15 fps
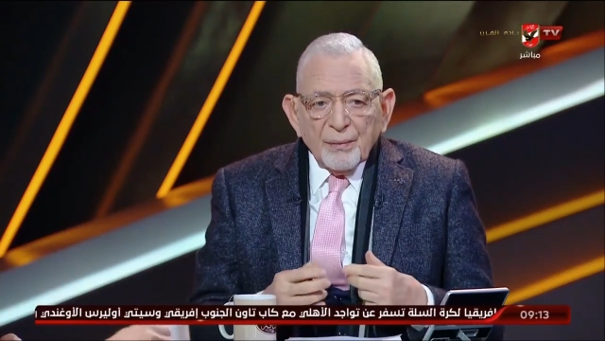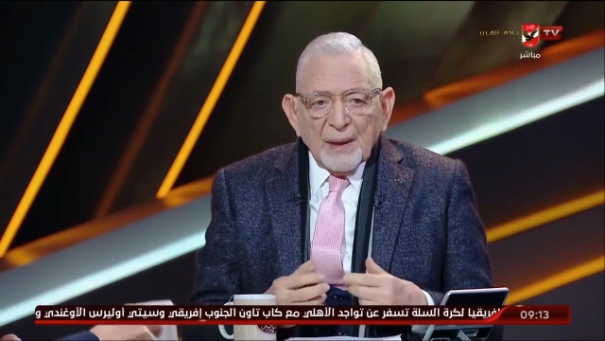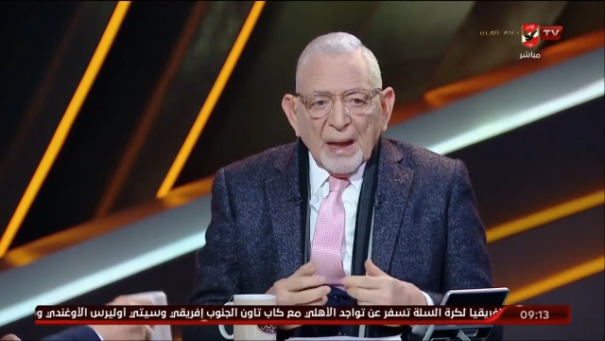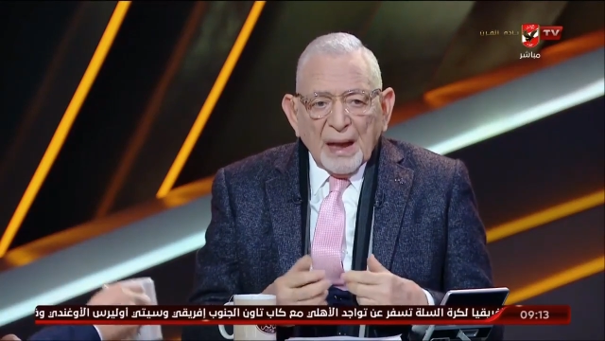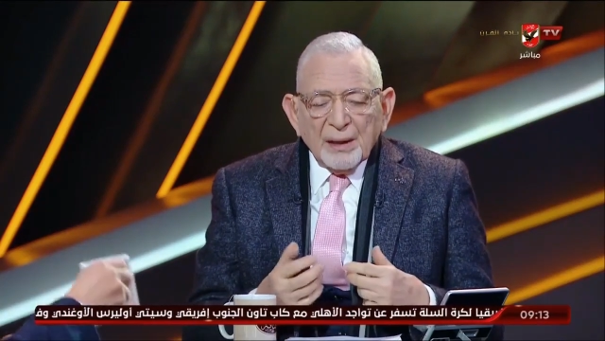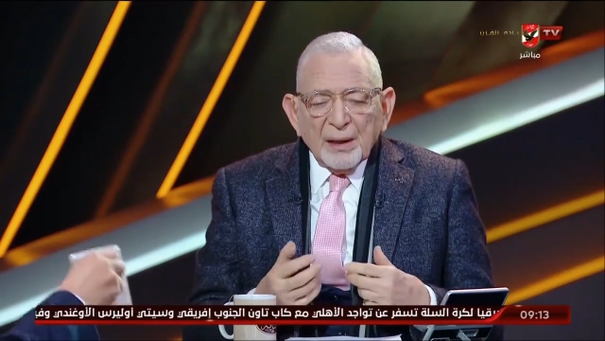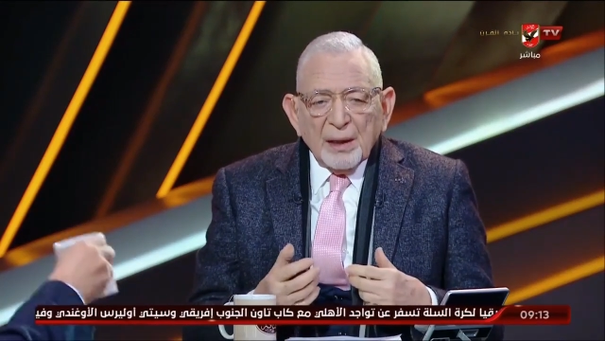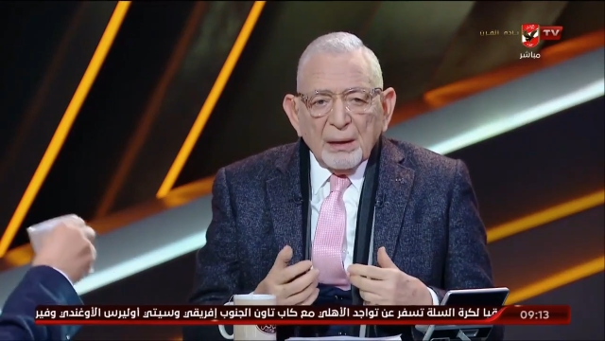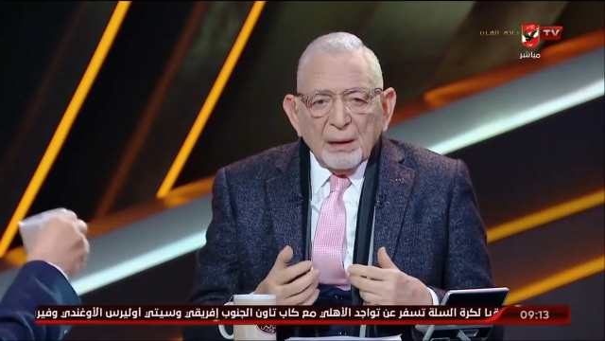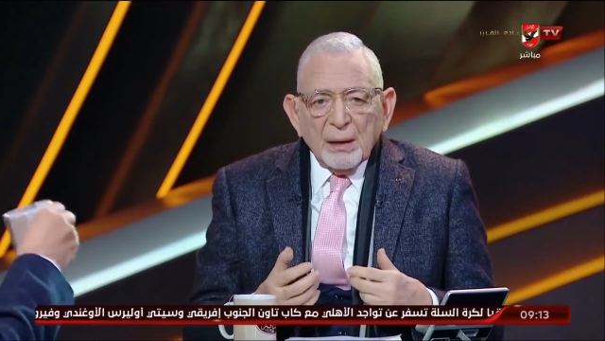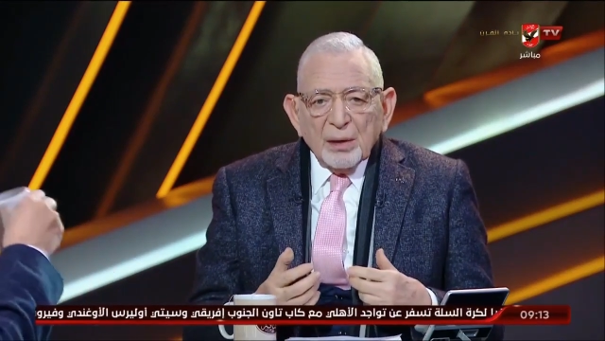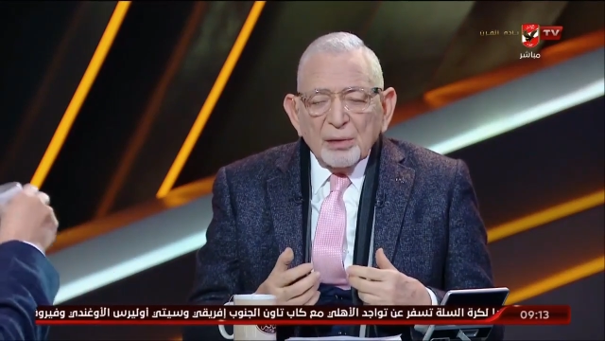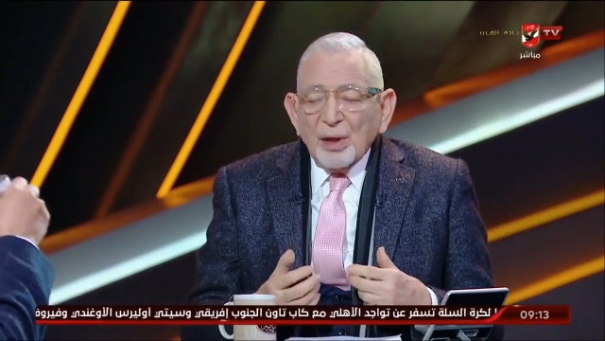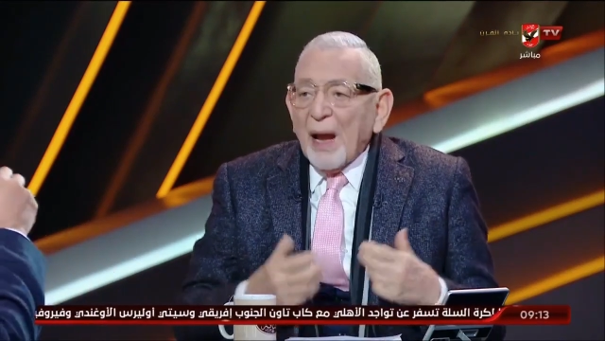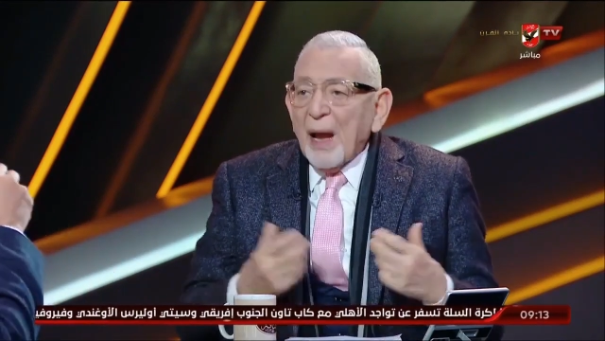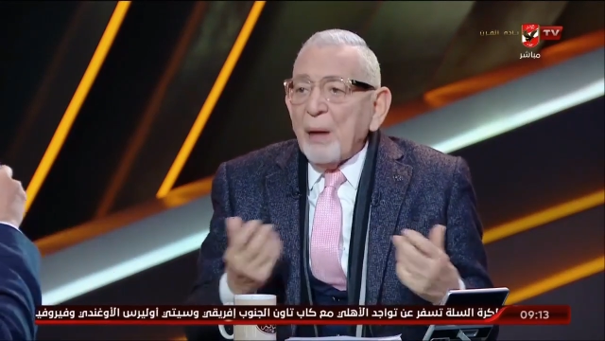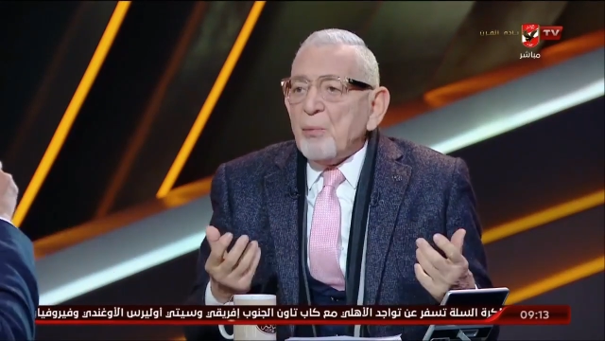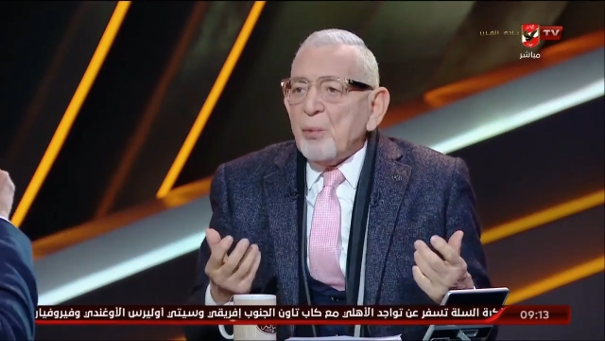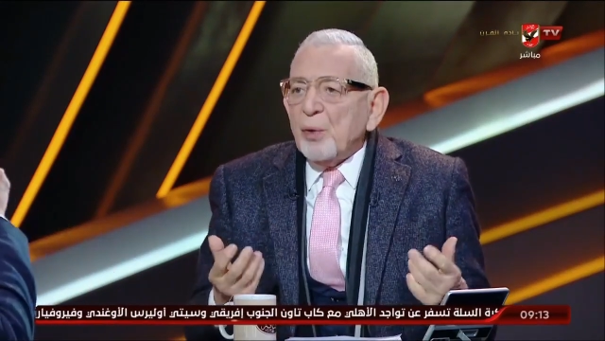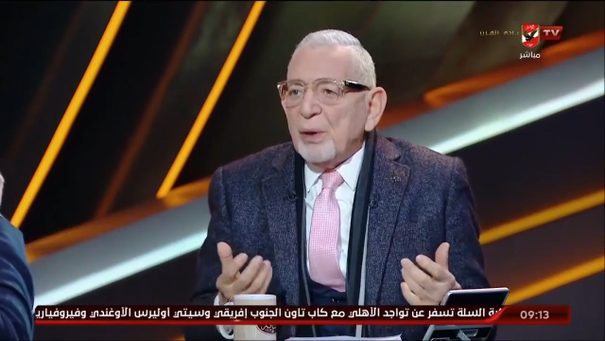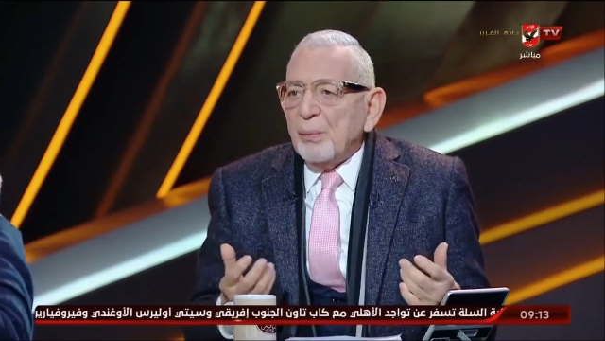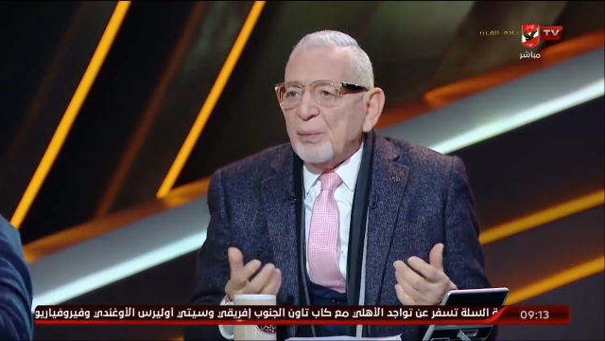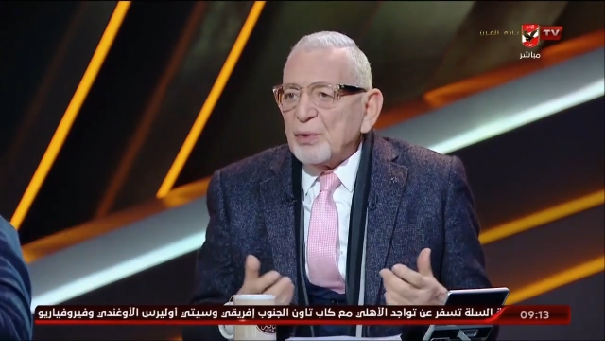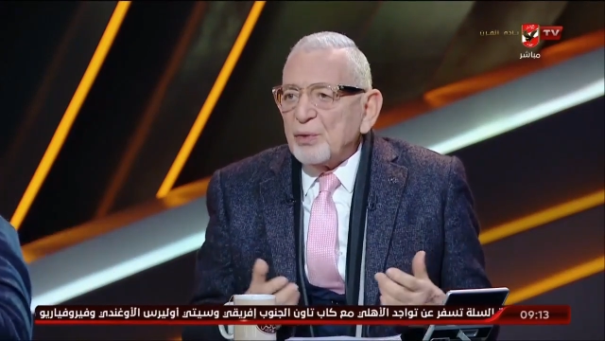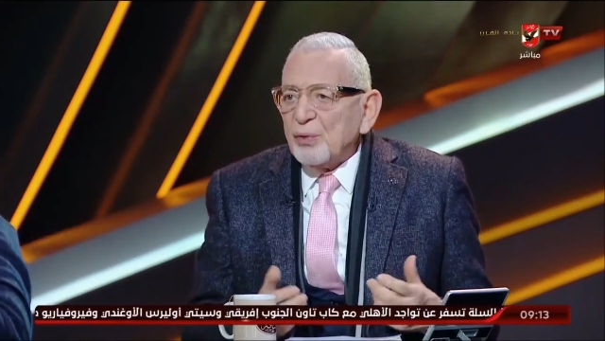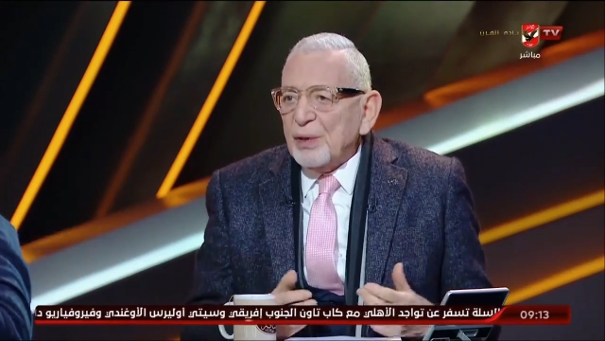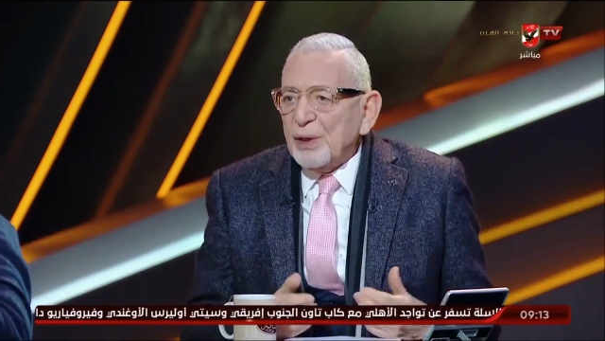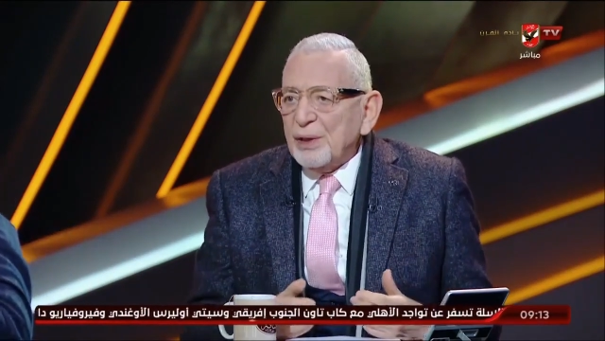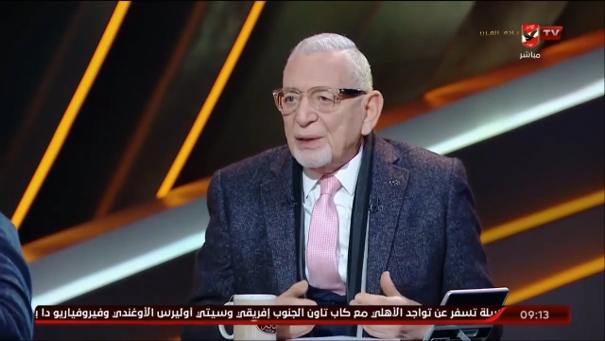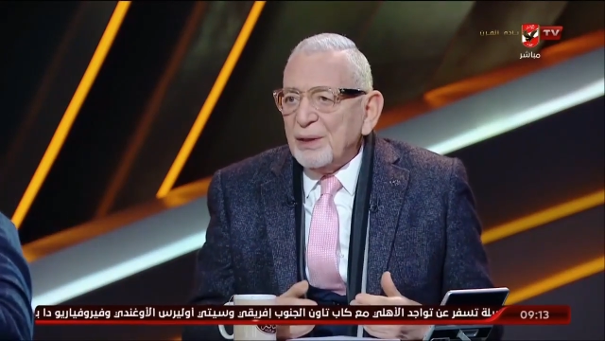يعني تحمل
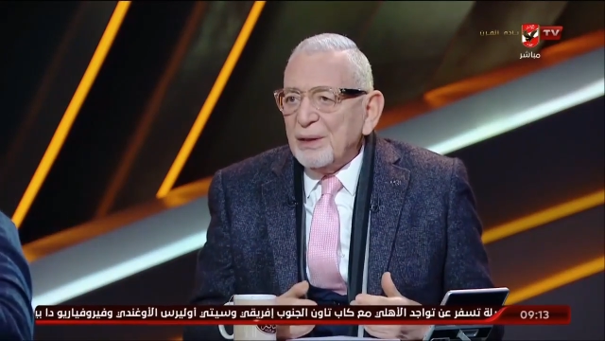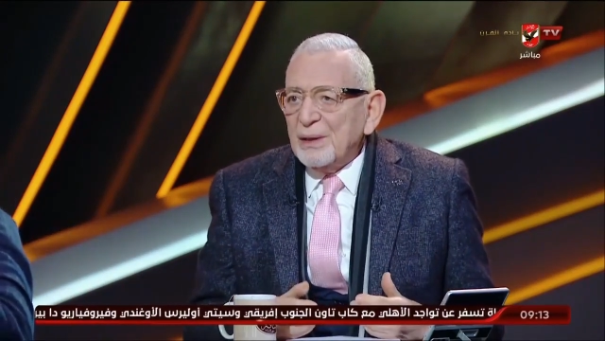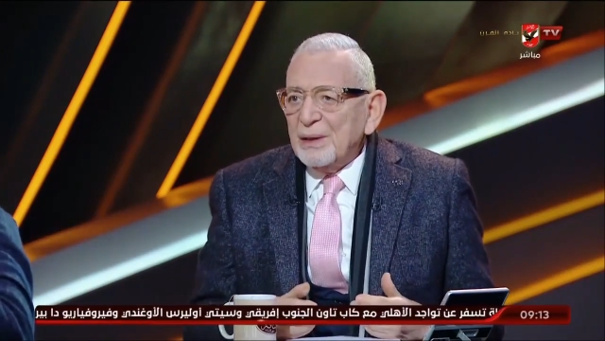المسؤوليه